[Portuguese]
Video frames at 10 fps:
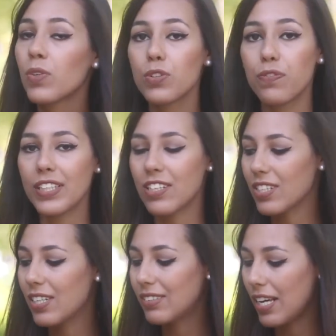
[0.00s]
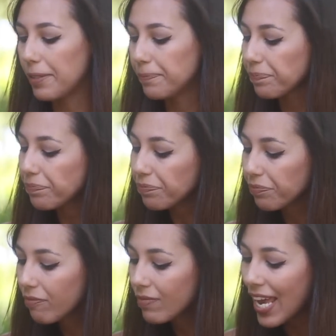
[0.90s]
O defeito desta carteira
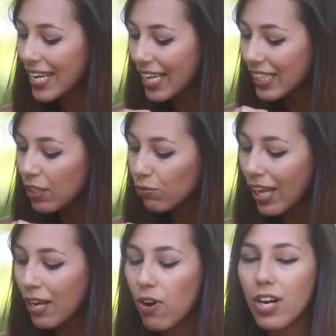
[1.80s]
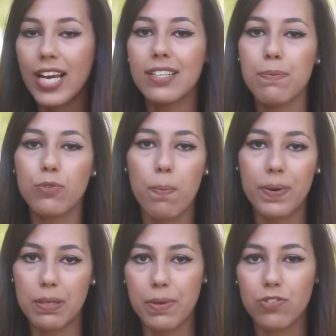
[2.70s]
é que ela não tem qualquer tipo de
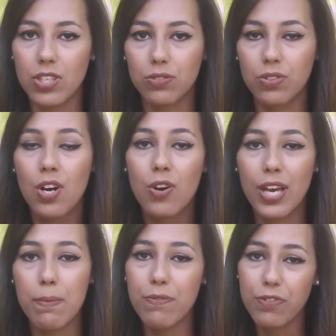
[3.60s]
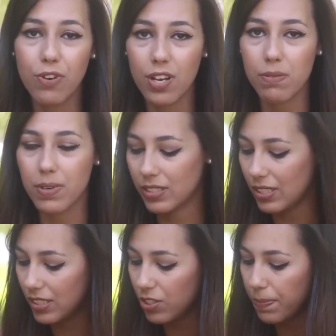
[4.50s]
compartimento dentro, que é uma vergonha numa
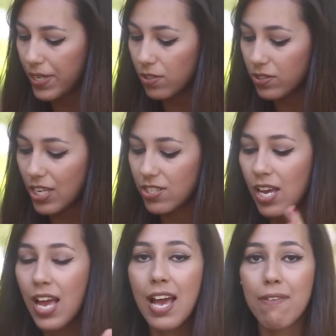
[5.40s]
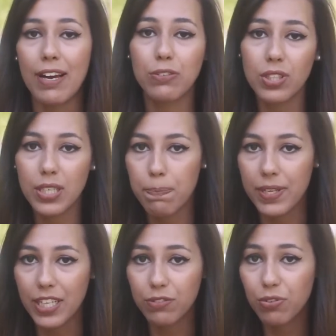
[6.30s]
carteira deste preço, ou seja, vai tudo aqui para
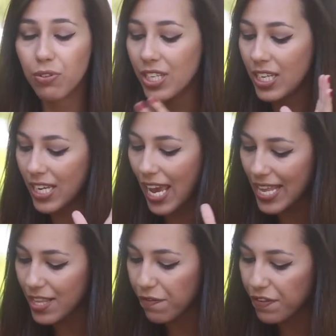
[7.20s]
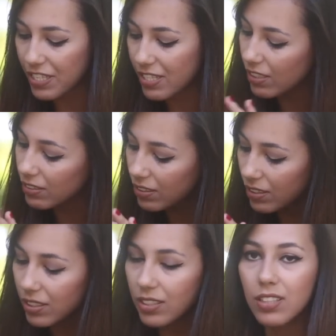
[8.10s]
dentro e é difícil
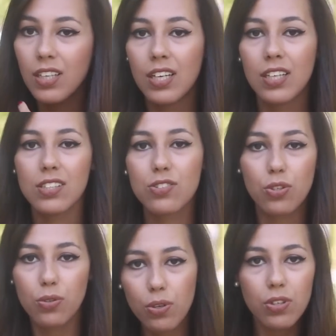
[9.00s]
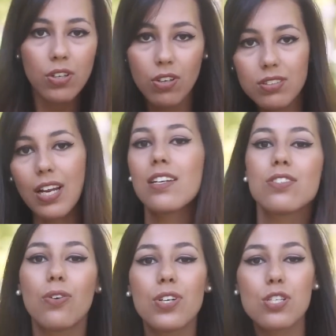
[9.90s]
de encontrar
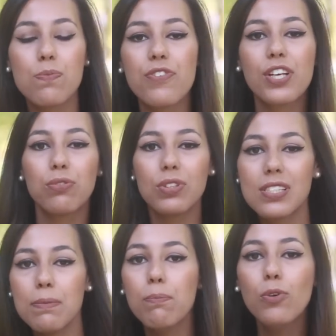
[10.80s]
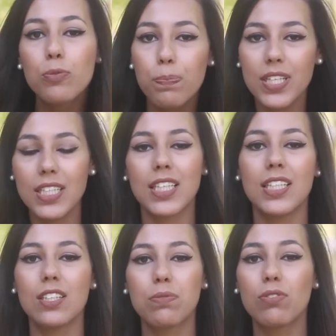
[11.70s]
as coisas, porque fica tudo assim muito perdido aqui
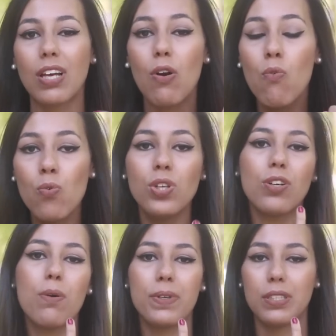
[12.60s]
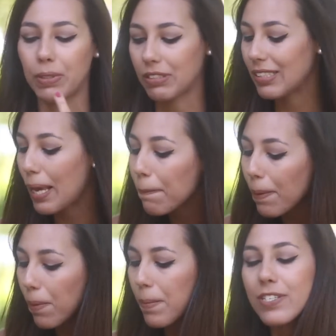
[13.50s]
dentro, não tem um único compartimento, nem
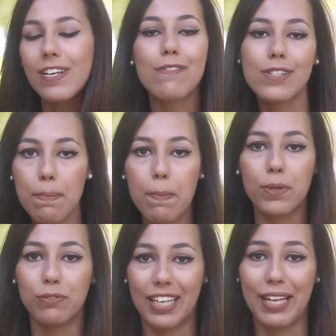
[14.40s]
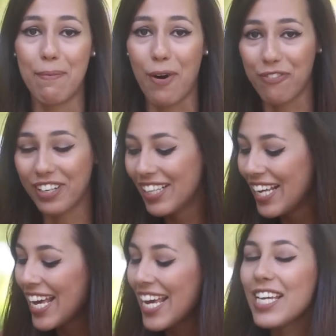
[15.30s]
para pôr uma chave, nem para pôr um telemóvel.
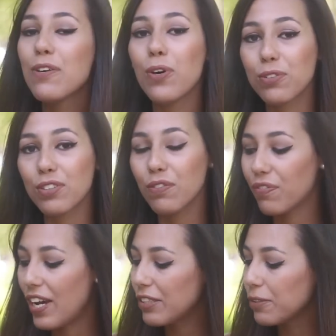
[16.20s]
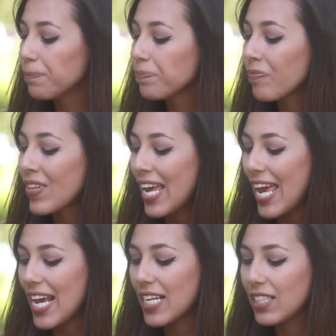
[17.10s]
E o outro defeito
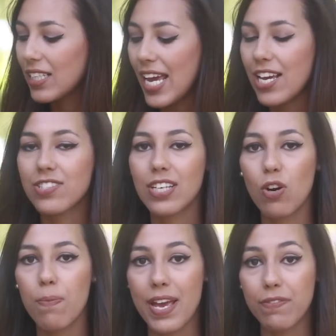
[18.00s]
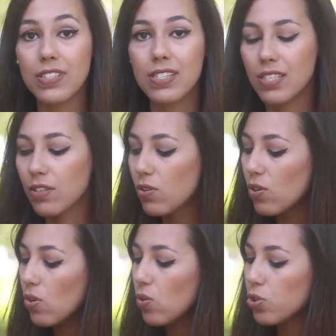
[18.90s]
é que esta, como é a
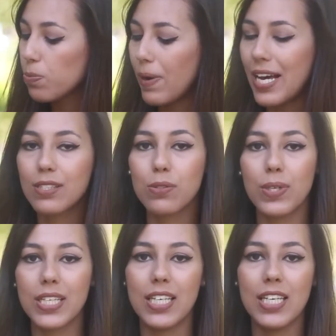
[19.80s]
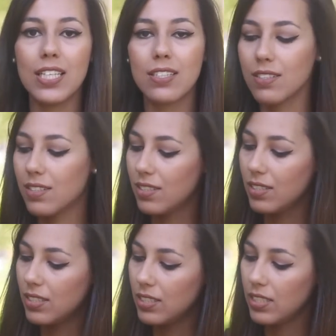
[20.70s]
25, o espaço aqui
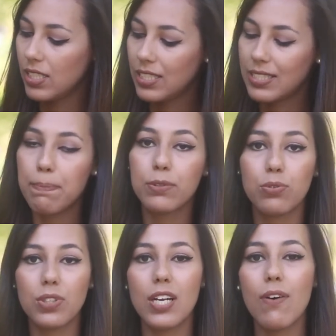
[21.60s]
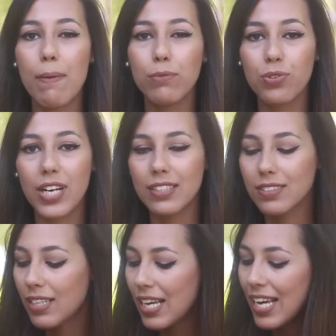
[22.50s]
de, de abertura não é muito
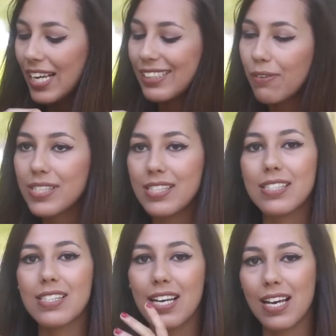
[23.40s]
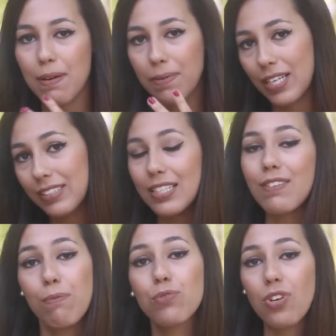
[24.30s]
grande, então assim, se a carteira
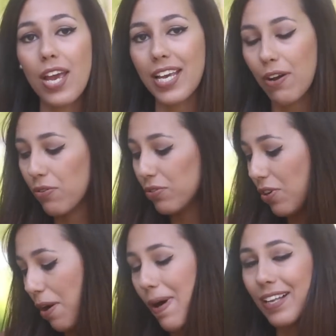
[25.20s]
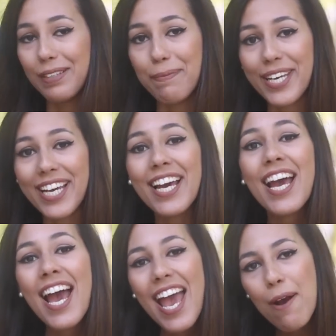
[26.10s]
estiver é muito cheia, que é o normal da minha,
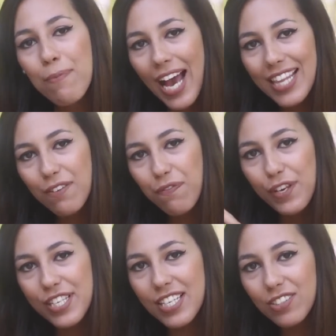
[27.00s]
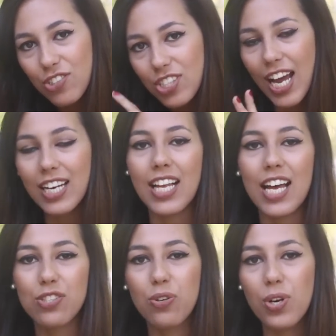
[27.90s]
é um bocado difícil de chegar
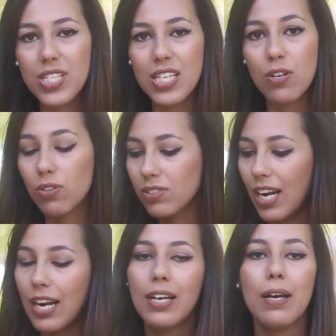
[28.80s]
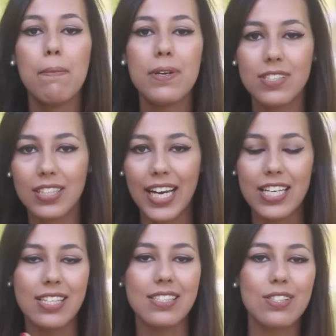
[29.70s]
lá às coisas e encontrar. Mas de
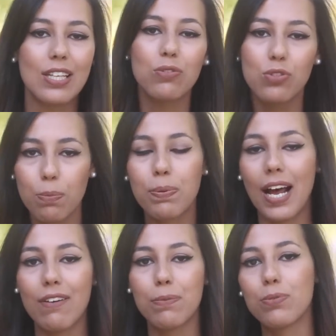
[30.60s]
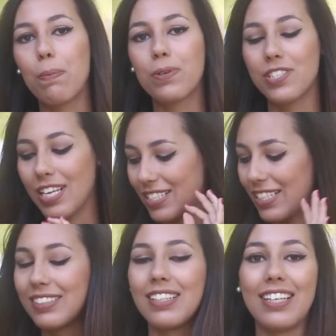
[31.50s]
resto, assim, isto é tudo superável, pessoal, porque isto, esta
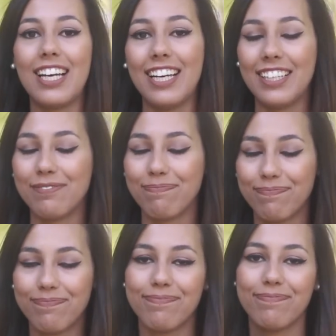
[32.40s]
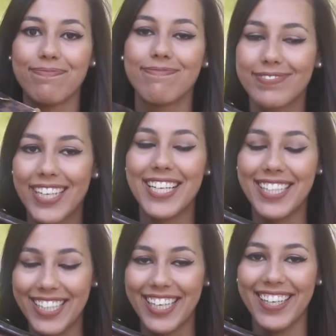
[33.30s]
carteira é
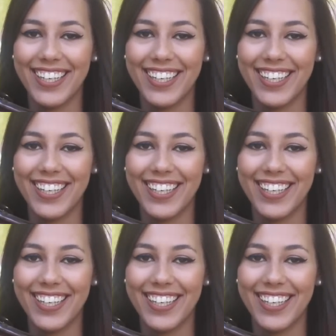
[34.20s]
queridinha.